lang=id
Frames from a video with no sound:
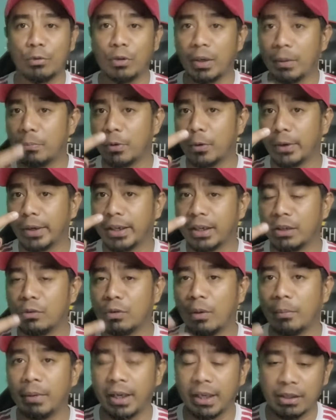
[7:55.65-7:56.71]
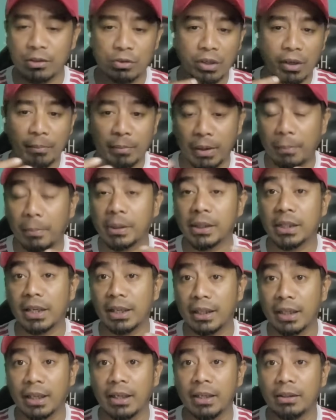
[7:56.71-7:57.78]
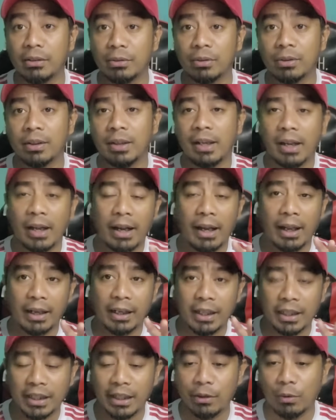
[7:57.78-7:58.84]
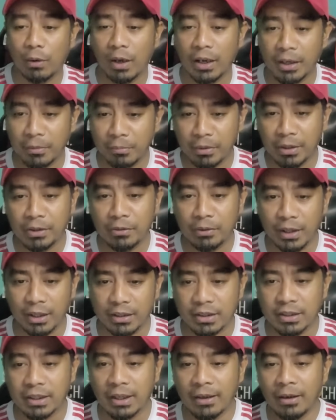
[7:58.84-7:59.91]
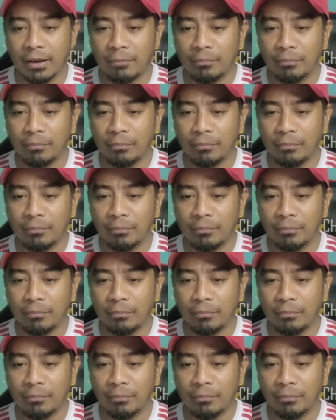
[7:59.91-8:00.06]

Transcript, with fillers: Mungkin perlawanan kedua mereka sudah mendapat rentak itu. Nah, kita doakan begitu guys.